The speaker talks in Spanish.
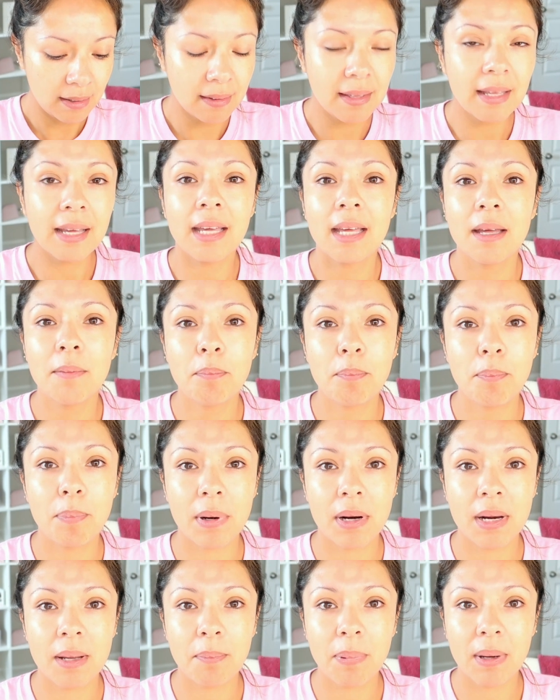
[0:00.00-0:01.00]
dejen
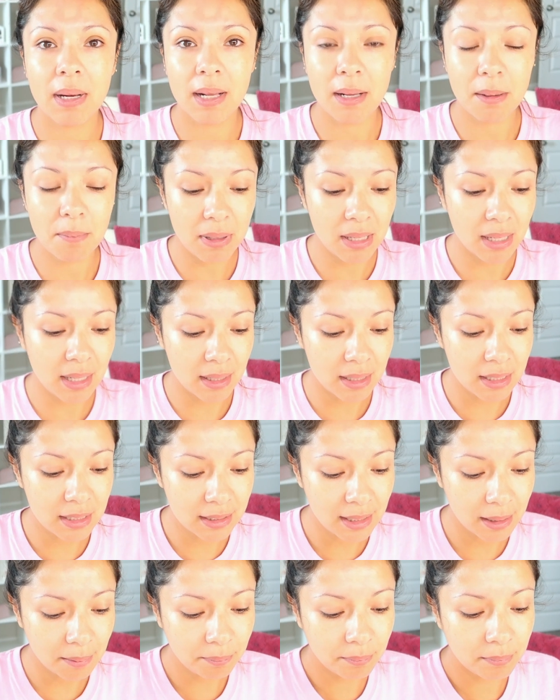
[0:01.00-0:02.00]
preparar mi
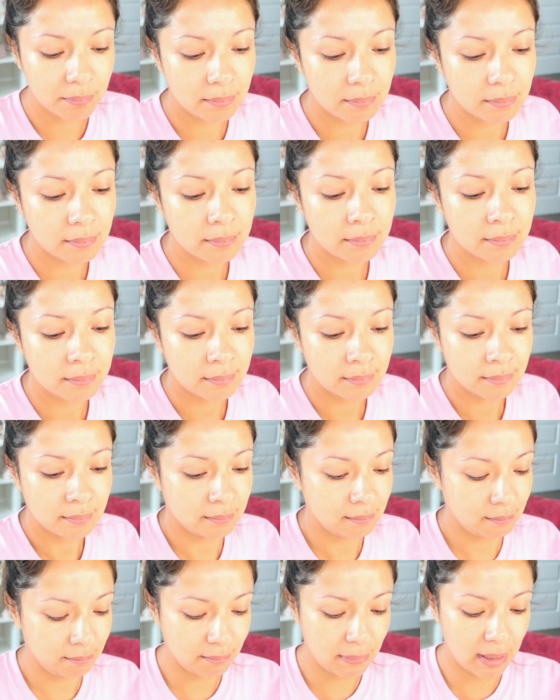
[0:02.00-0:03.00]
carita
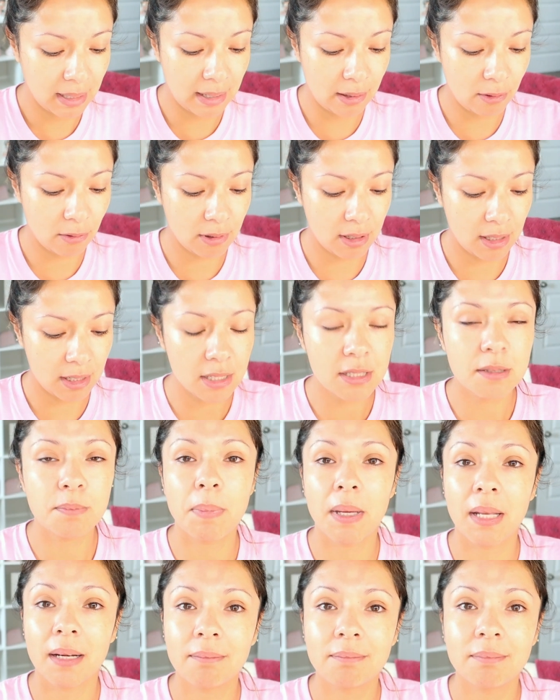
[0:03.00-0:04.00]
para lo que le
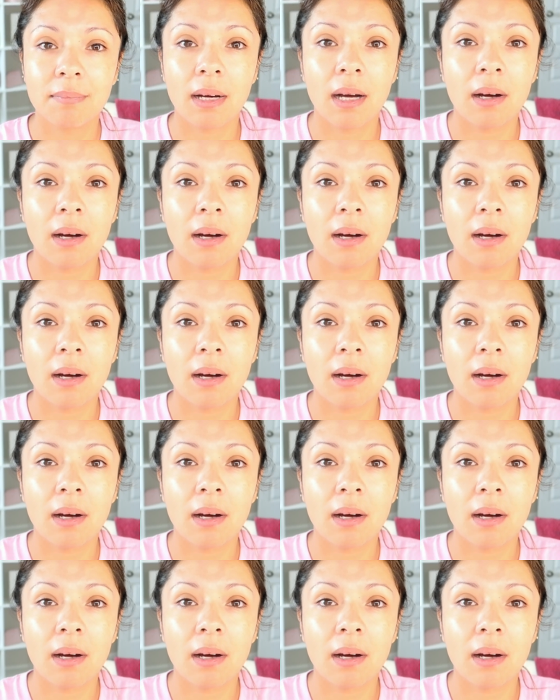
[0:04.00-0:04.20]
espera.